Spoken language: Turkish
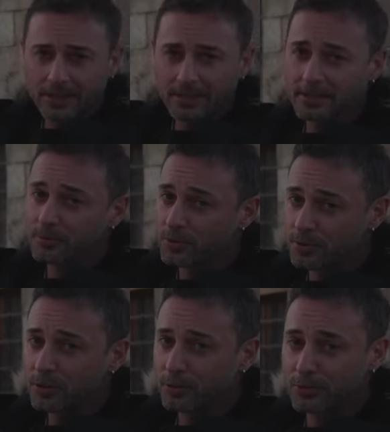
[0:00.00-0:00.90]
sesim
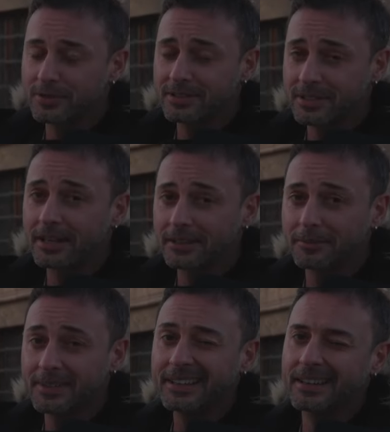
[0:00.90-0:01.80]
güzel olsun isterdim.
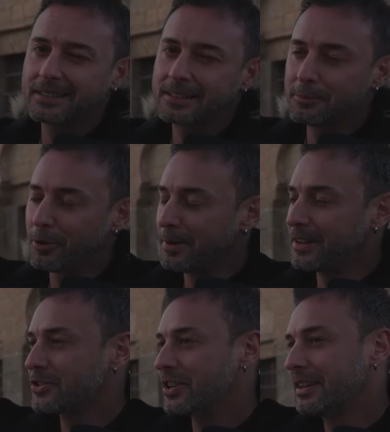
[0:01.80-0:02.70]
Tek eksiğim o
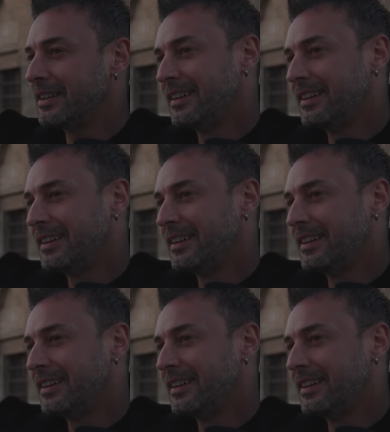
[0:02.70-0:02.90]
bence.